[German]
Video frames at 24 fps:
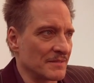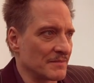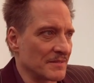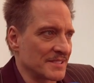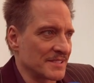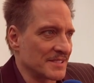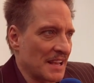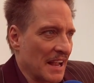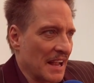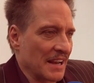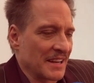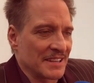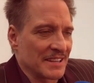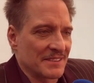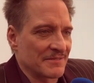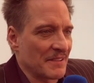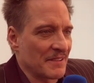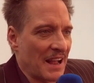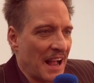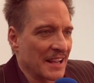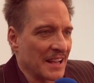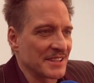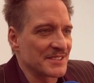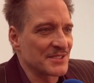ist eigentlich
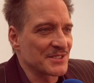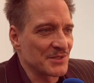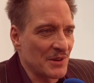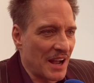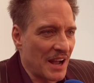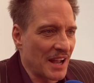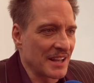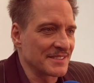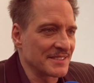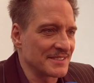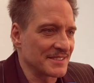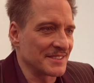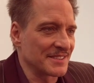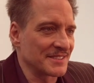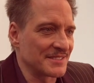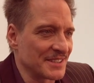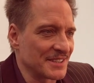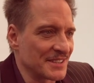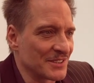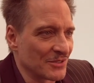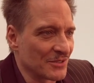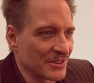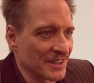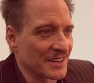eins zu eins die
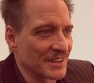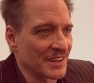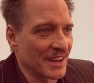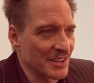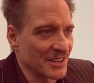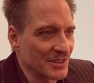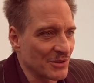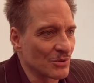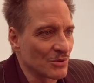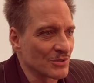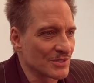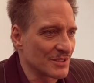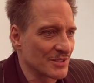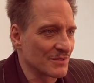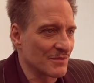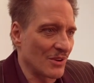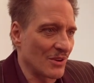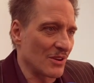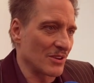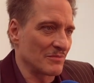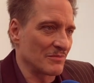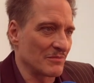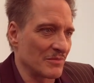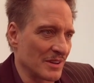Siedlung, in der ich groß
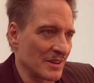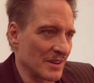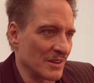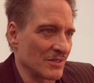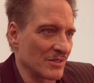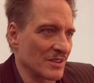geworden bin.